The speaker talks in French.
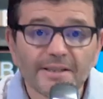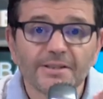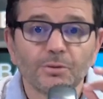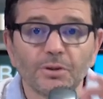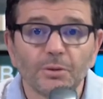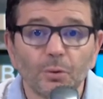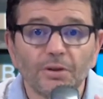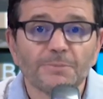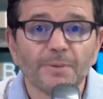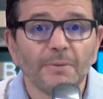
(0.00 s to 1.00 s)
et ceux qui ne
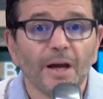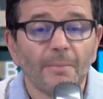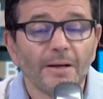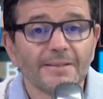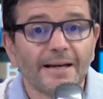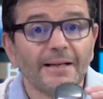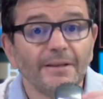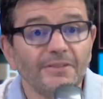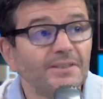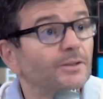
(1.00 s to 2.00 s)
connaissent pas Miramas, allez
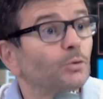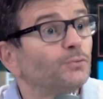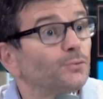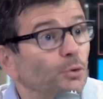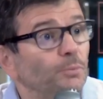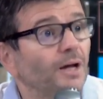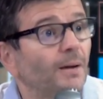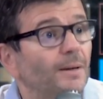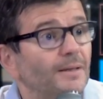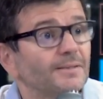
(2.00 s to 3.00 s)
visiter le vieux
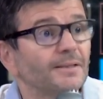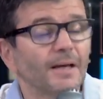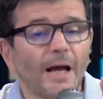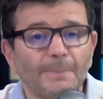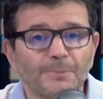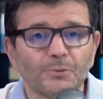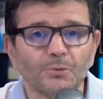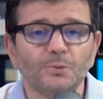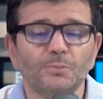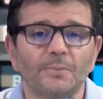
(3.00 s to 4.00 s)
Miramas, c'est
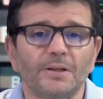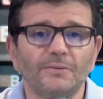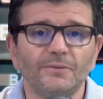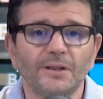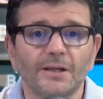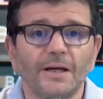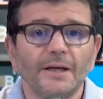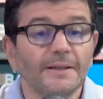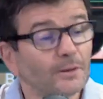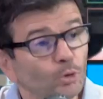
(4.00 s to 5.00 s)
absolument magnifique.
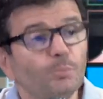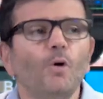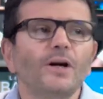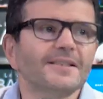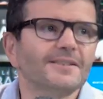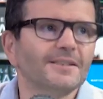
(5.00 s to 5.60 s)
Il y, a, deux bons glaciers